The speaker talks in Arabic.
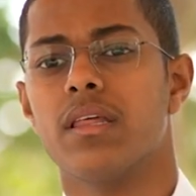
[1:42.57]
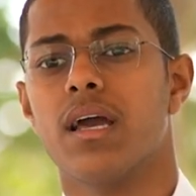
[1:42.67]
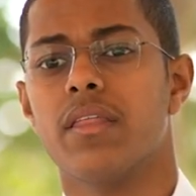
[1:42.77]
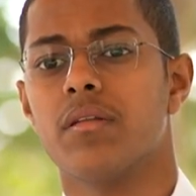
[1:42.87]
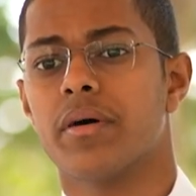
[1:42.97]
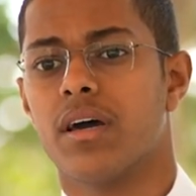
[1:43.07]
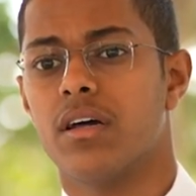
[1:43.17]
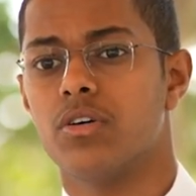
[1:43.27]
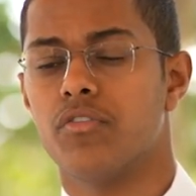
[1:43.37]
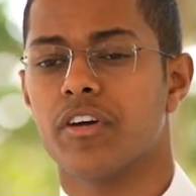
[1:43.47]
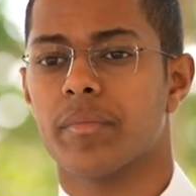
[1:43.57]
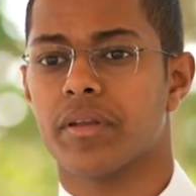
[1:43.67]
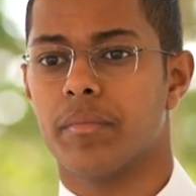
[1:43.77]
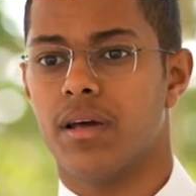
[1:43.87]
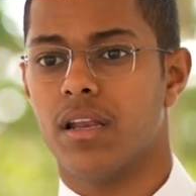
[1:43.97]
لهذه المرحلة توفيق
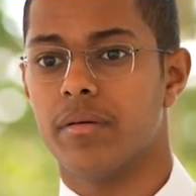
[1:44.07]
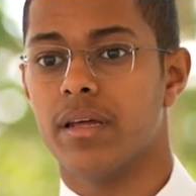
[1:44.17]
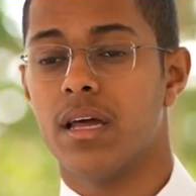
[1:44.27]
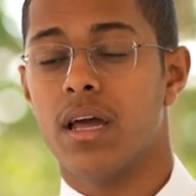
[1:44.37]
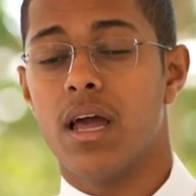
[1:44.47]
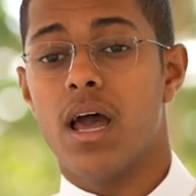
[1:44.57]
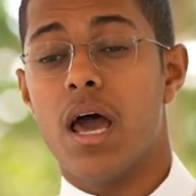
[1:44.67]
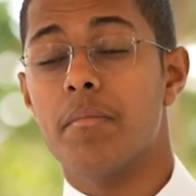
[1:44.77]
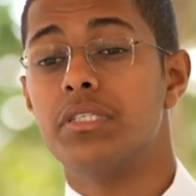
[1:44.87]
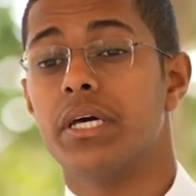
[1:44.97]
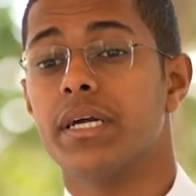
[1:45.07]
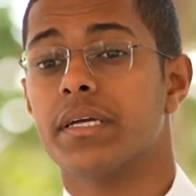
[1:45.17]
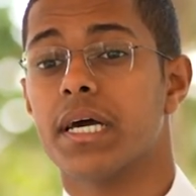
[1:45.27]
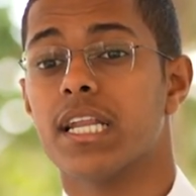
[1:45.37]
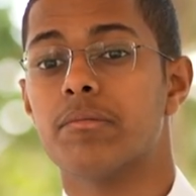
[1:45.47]
من رب العالمين المشاريع
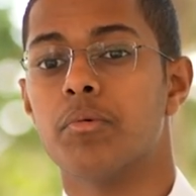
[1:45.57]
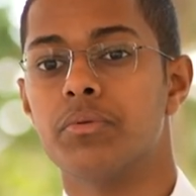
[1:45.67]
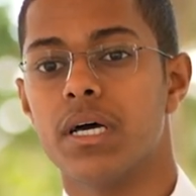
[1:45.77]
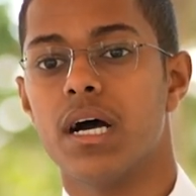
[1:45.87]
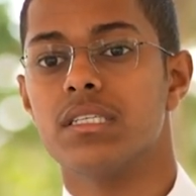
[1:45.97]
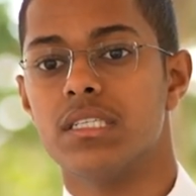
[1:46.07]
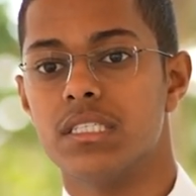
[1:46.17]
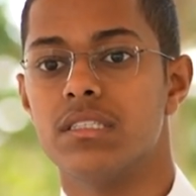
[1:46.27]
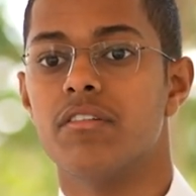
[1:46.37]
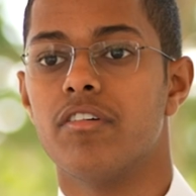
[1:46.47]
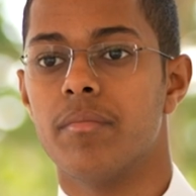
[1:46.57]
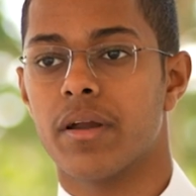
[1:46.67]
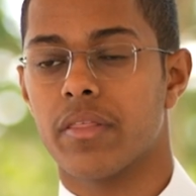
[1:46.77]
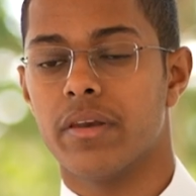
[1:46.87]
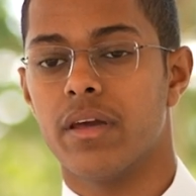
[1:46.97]
كانت ممتازة جدا في
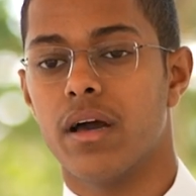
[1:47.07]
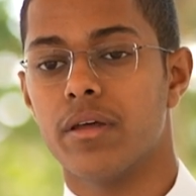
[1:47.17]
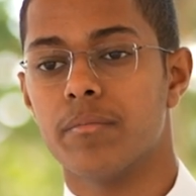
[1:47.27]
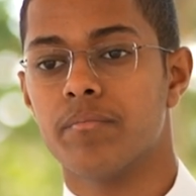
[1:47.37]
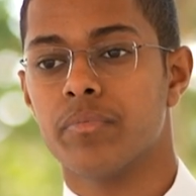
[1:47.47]
المعرض النهائي